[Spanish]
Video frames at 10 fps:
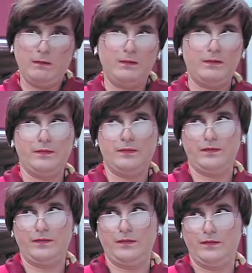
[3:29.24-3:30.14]
algo más
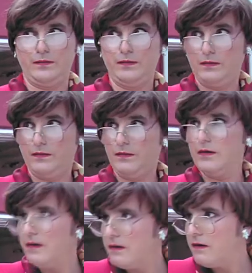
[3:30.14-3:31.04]
contundente.
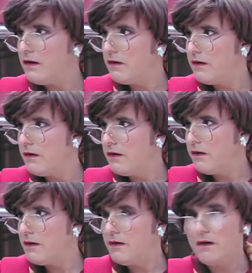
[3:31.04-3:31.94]
Porque hoy el dron.